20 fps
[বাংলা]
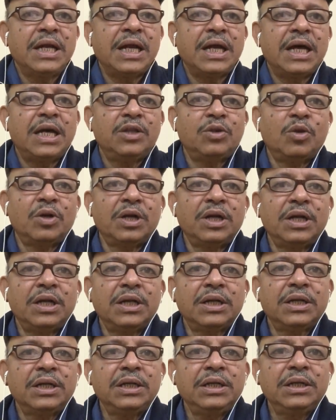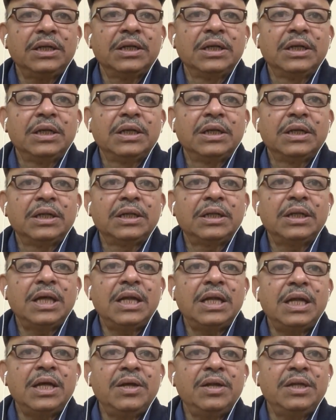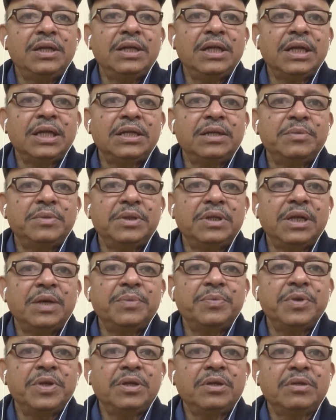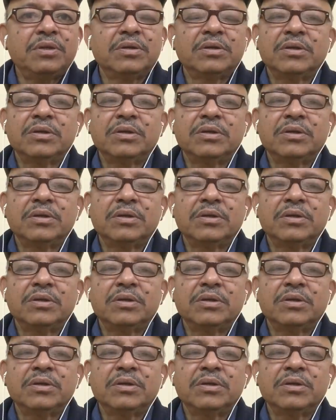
রাখা দরকার আর কি তা না হলে দেখা যাবে যে আপনার